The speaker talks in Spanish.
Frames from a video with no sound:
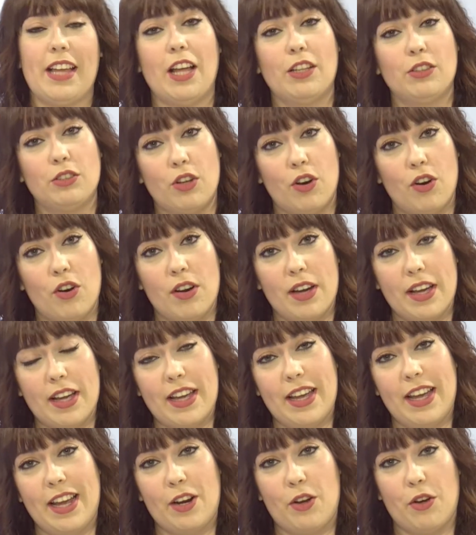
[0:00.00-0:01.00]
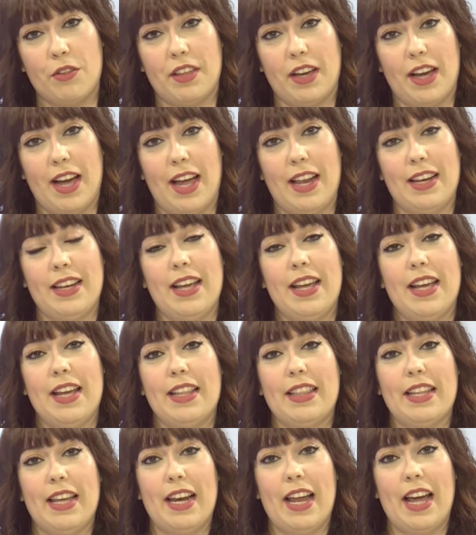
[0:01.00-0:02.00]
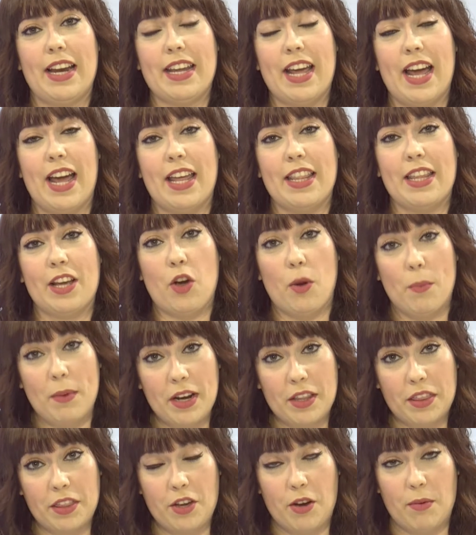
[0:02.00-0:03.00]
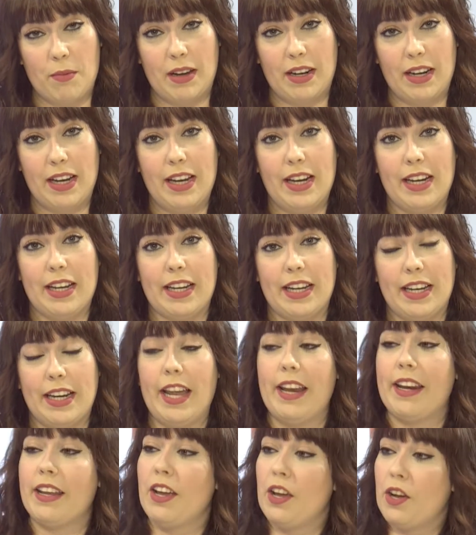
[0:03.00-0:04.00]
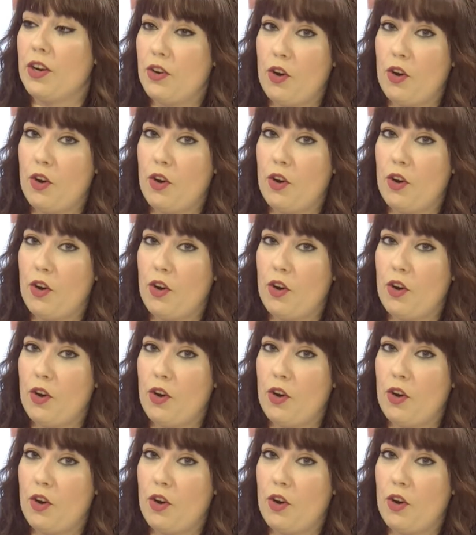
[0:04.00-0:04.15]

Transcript: tanto el concejal del área de comercio, Manel Giner,